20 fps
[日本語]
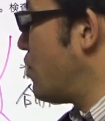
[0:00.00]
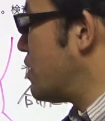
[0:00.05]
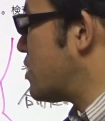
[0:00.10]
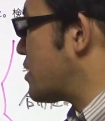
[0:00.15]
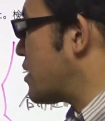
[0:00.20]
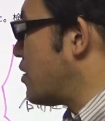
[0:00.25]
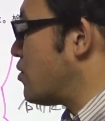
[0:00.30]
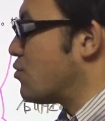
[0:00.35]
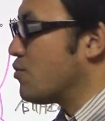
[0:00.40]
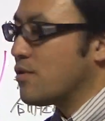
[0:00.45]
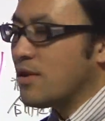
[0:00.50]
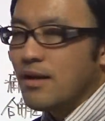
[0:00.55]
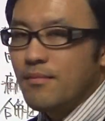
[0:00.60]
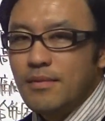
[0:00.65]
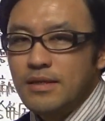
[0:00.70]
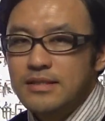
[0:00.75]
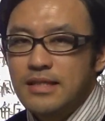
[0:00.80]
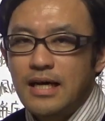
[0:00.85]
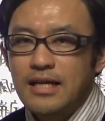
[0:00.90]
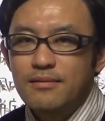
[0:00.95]
これ使うことは
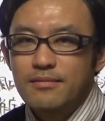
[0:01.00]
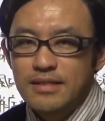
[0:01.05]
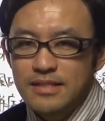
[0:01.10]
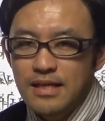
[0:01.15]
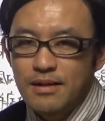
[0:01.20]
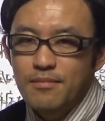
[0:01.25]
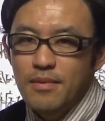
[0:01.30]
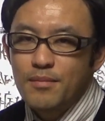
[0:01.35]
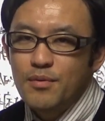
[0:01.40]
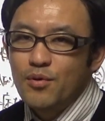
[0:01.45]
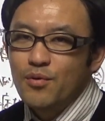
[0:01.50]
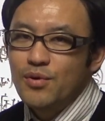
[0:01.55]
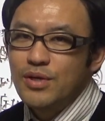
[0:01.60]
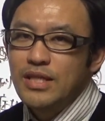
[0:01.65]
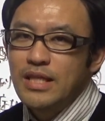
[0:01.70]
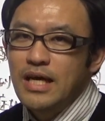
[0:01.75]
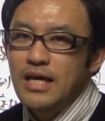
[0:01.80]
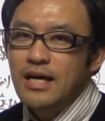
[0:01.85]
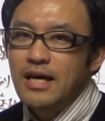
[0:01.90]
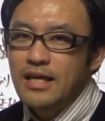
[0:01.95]
まずありません。まあ、病
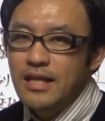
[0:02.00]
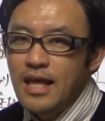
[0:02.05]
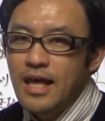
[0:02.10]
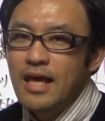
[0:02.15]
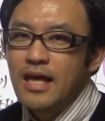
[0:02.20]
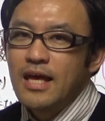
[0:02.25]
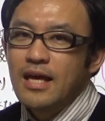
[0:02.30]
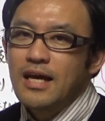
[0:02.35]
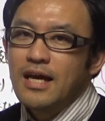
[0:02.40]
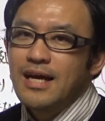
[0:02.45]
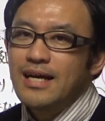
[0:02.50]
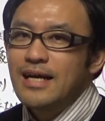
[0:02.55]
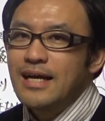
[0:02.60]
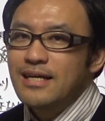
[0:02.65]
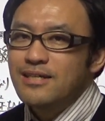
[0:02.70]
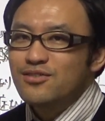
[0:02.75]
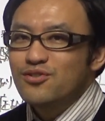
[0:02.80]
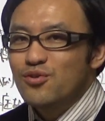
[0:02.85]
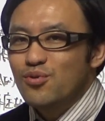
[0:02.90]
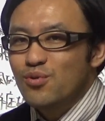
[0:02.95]
院なんかでがん化
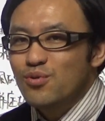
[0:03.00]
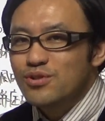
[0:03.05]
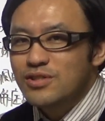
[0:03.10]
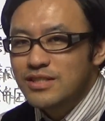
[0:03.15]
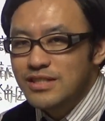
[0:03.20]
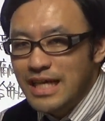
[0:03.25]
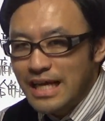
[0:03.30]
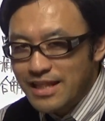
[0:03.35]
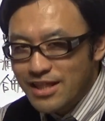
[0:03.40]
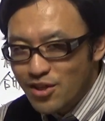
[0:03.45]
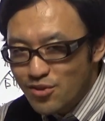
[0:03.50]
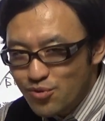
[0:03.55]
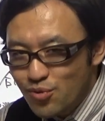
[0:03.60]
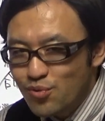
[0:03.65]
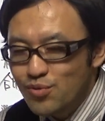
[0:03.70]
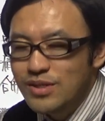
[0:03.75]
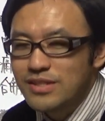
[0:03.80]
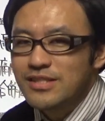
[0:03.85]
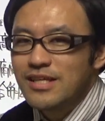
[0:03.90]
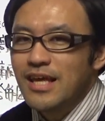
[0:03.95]
学療法やってると
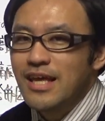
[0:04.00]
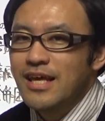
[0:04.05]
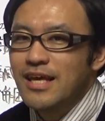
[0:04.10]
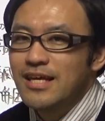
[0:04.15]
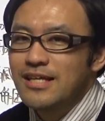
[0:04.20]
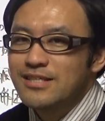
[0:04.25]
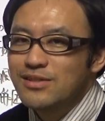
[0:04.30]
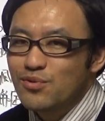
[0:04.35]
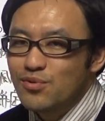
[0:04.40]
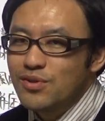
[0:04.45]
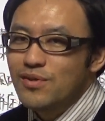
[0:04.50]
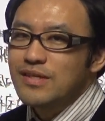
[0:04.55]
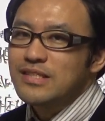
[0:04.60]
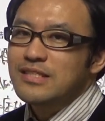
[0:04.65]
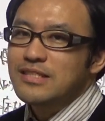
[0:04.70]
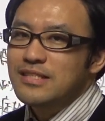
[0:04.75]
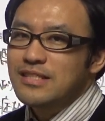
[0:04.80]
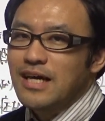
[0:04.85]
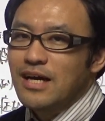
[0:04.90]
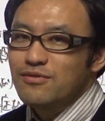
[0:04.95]
こですね。そこでは
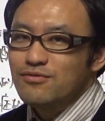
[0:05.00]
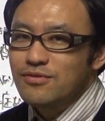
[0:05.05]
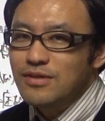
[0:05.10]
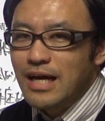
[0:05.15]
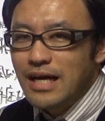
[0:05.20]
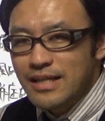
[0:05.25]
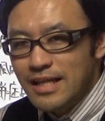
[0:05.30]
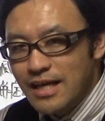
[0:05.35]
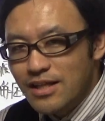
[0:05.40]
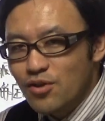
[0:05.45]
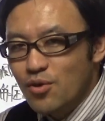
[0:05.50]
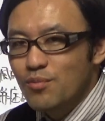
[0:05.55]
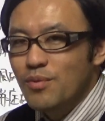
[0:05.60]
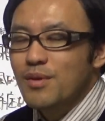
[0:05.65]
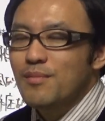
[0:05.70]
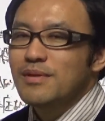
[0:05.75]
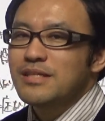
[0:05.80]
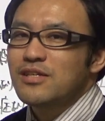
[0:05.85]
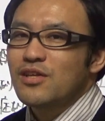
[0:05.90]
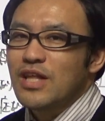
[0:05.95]
使うかなと思
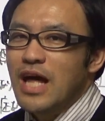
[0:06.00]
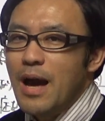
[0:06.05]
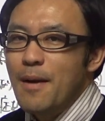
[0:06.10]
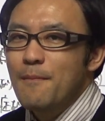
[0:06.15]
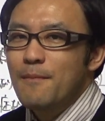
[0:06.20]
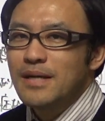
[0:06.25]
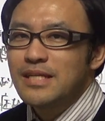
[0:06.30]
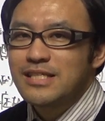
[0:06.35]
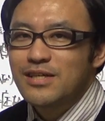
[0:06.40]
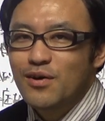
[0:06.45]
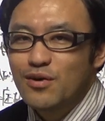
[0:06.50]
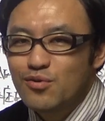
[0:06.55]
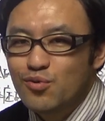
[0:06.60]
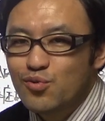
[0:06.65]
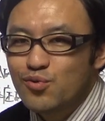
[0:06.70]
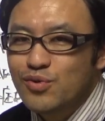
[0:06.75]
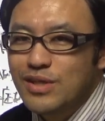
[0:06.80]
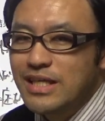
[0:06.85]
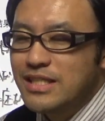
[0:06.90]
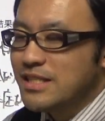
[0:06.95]
いますけど、あんまり触る
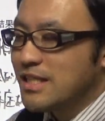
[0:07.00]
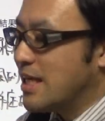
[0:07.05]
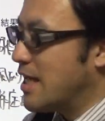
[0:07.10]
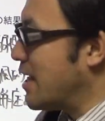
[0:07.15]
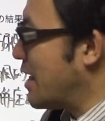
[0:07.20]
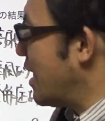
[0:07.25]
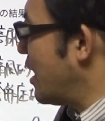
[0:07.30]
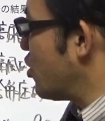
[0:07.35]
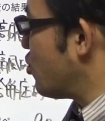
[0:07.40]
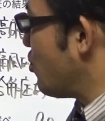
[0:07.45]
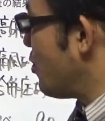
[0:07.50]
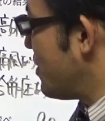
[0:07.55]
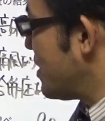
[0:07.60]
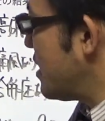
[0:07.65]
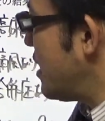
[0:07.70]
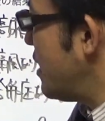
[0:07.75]
ことないんじゃないかなと思いま